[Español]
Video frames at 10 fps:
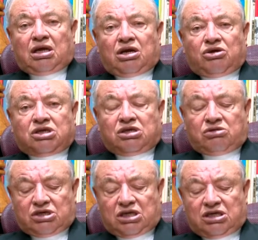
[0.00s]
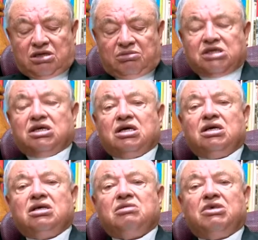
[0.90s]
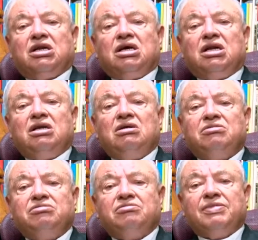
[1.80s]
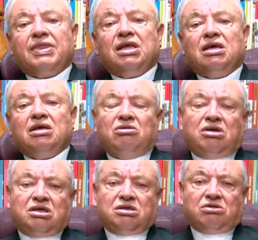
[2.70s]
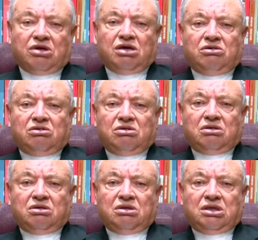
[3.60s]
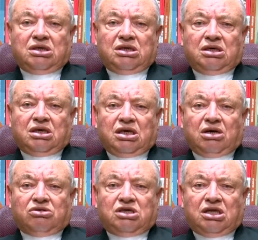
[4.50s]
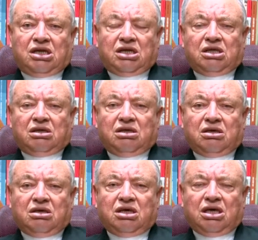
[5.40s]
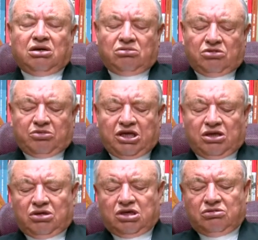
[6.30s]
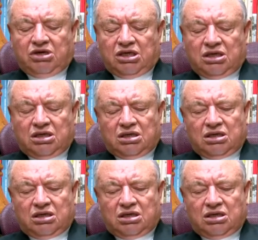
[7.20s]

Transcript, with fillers: Los que escuchen este mensaje semanal, yo les ruego que consideren en un momento de su vida,